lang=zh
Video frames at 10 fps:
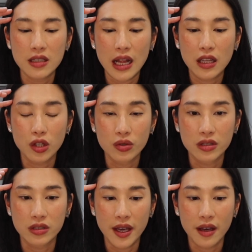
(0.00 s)
是它的油
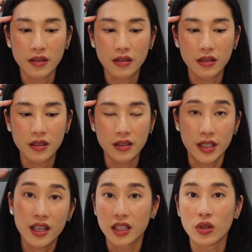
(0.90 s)
脂量。
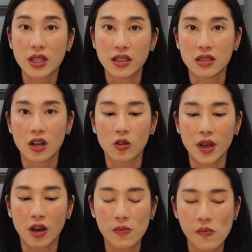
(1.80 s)
也可能会让你超
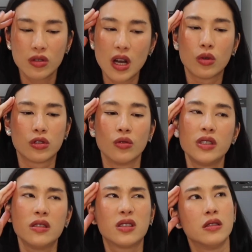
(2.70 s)
标，就让我重
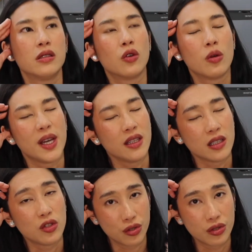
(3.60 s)
新审视了我每一
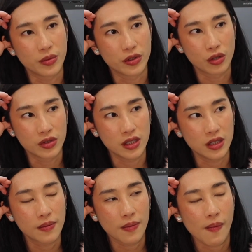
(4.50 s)
天吃什么东
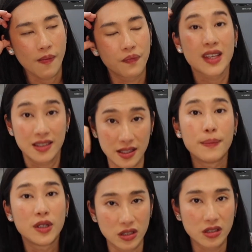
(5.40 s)
西，怎
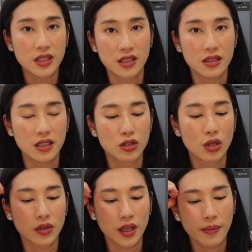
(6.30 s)
么吃也是一个重
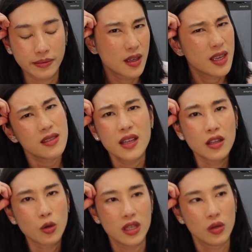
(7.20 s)
点。以前
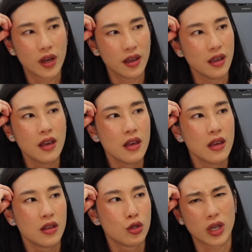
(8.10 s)
你会以为
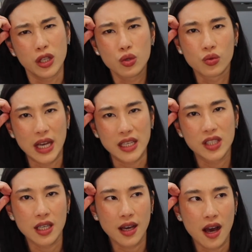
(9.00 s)
水煮才叫
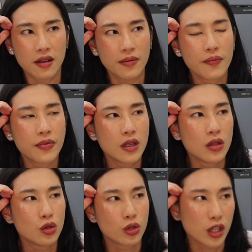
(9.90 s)
健康，
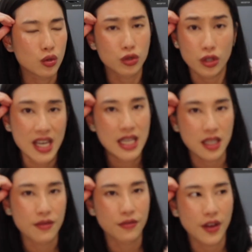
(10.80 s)
水煮就可以
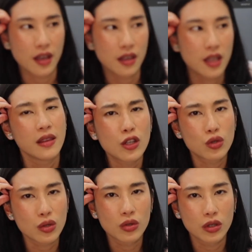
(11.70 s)
减肥，但
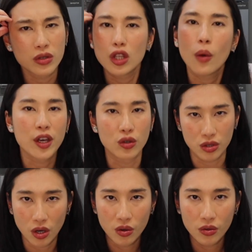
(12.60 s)
水煮的东西都没有
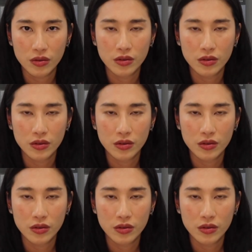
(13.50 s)
油，